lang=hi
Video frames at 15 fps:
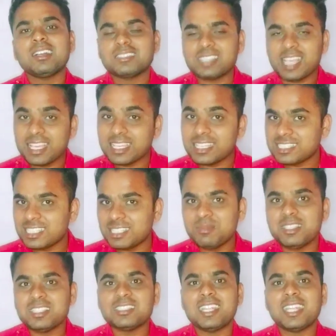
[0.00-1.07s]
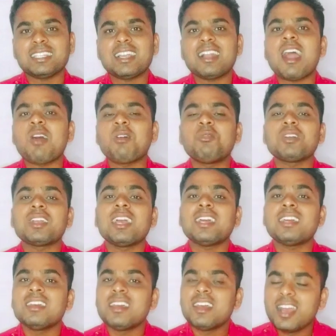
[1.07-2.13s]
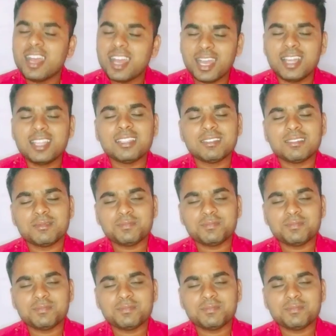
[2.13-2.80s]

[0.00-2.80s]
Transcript: चाहे किसी भी स्टेट का गांव हो गया हर